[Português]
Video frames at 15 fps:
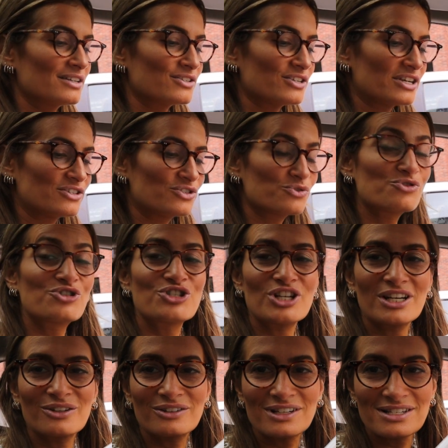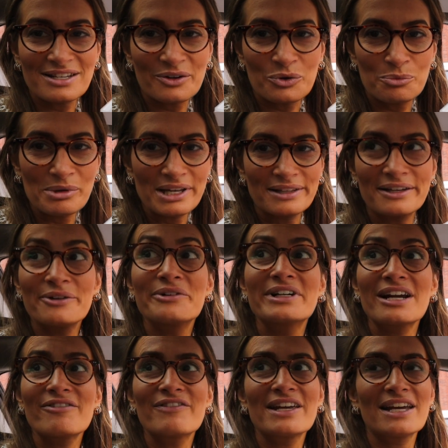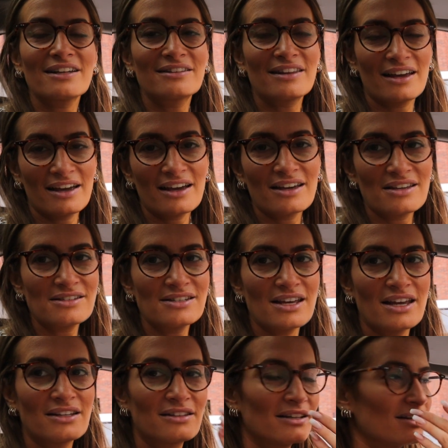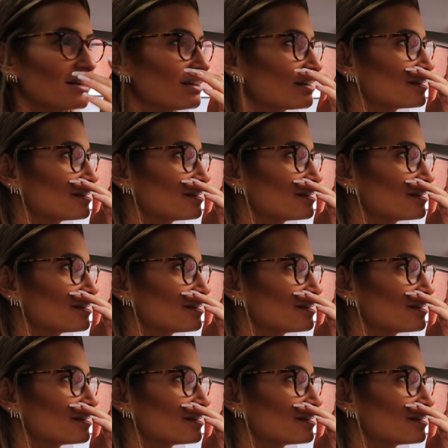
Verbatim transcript: Gente, o cheiro dessa comida. Eu gravei até a receita, né?